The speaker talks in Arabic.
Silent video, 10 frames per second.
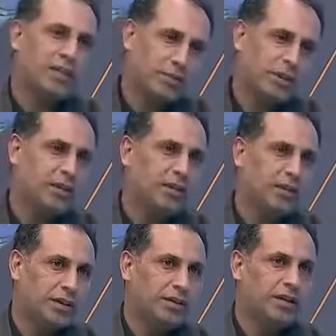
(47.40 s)
عبد
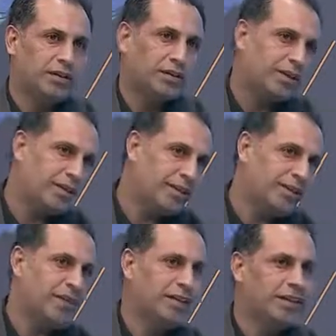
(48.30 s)
الستار شقيق
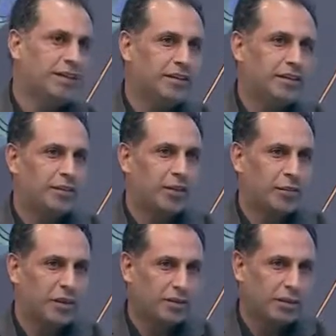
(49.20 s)
الدكتور
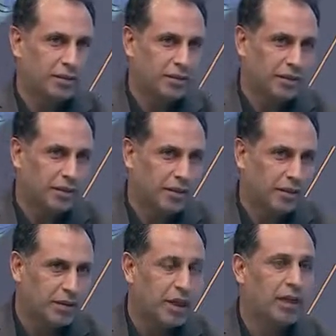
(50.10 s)
مازن عبد الستار ايه.
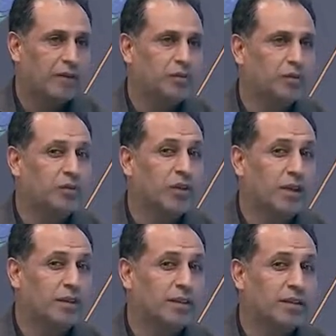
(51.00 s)
لا العفو مو
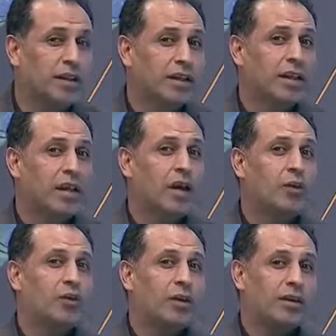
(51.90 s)
فارس
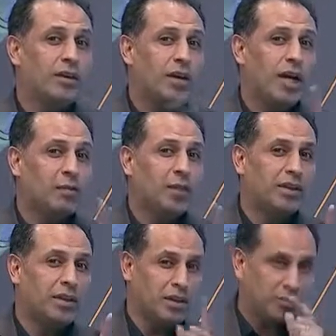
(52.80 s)
اقول لاعب
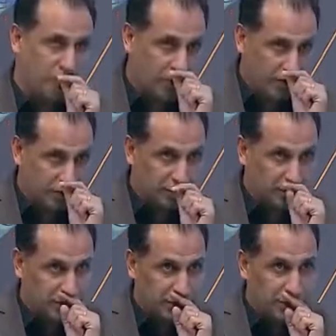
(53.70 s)
بالكرخ اسمه فراس
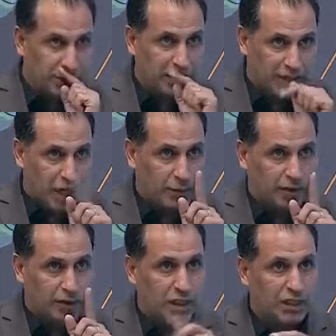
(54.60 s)
لاعب
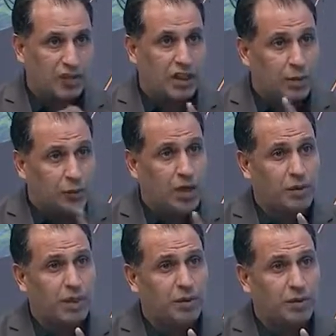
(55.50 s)
ارتكاز بلعب ويا
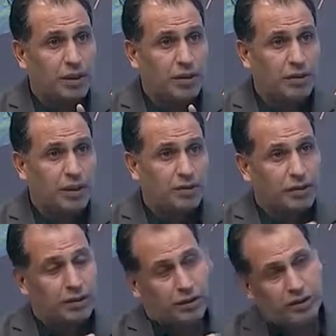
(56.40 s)
مان تمان نش...
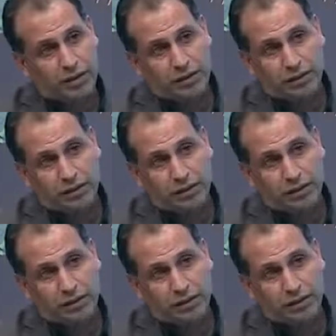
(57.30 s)
نشأت